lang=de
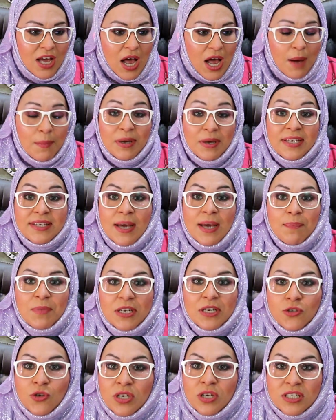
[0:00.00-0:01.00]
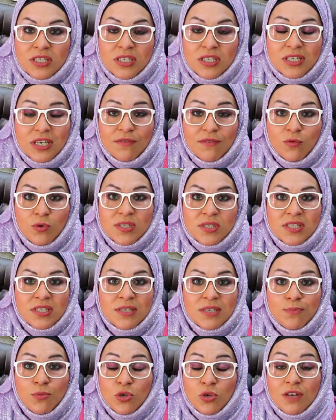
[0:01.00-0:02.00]
Aber ich habe natürlich nicht gewusst,
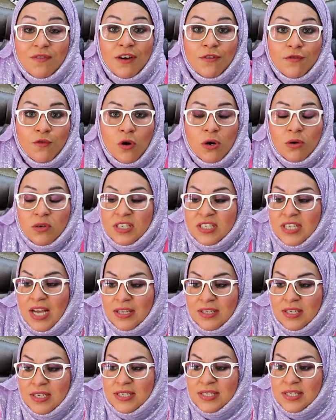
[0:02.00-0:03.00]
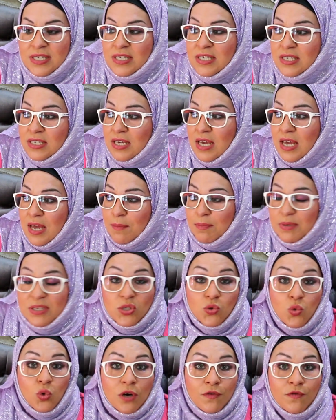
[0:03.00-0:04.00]
die Bude war voll und ich dachte, das sind die
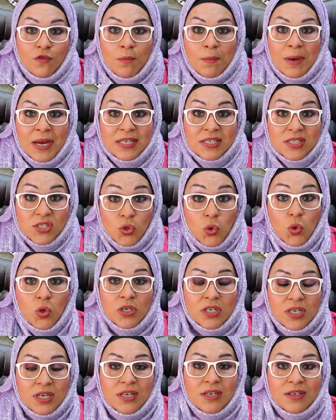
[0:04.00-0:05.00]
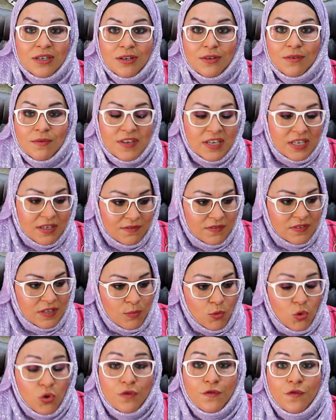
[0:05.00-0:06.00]
Besucher für meinen Sohn, ne? wegen
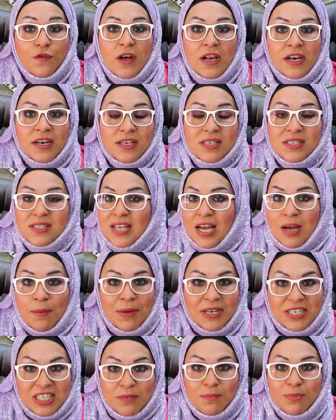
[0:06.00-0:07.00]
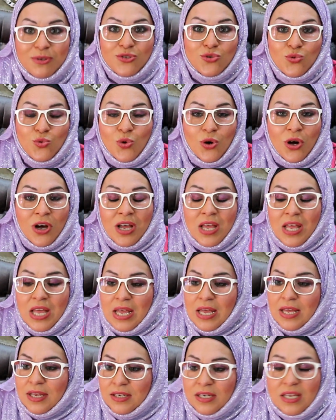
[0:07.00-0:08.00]
dem Unfall. Ne? Das dachte man, die Besucher.
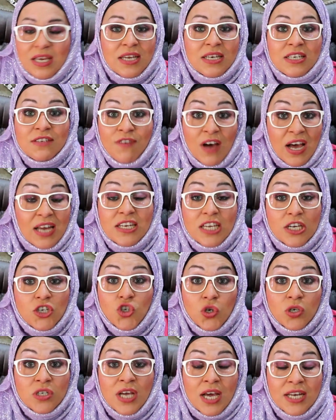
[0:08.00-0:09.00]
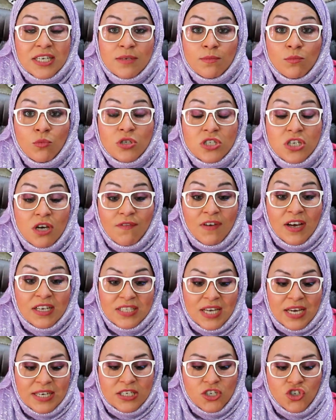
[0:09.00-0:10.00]
Nee, die waren ja schon da. Die Mutter war
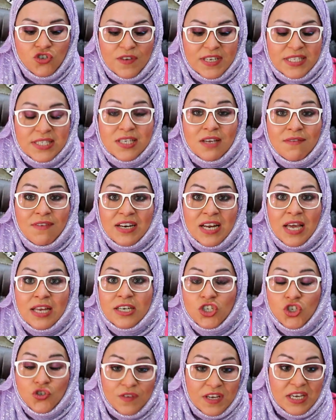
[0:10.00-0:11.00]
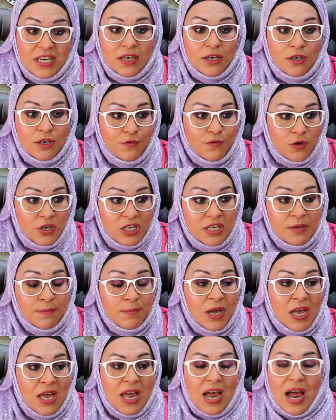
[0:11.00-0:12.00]
da, die Schwester war da, die Schwägerin von
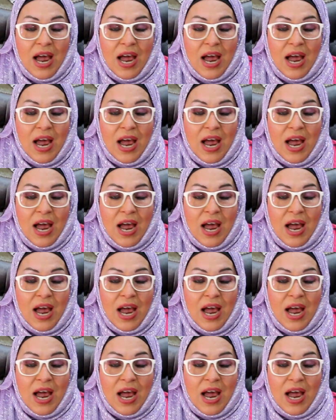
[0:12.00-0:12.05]
ihm.